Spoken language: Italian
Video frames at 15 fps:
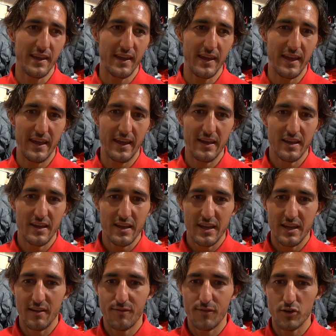è che
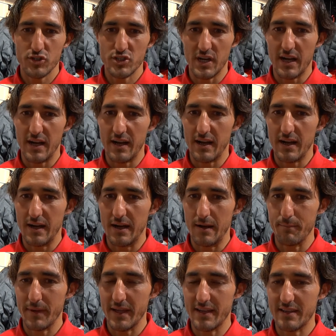il Foggia
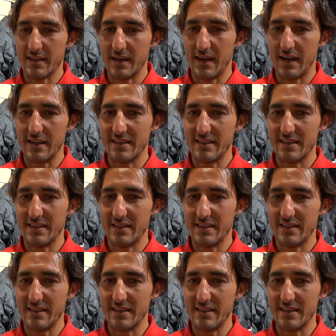merita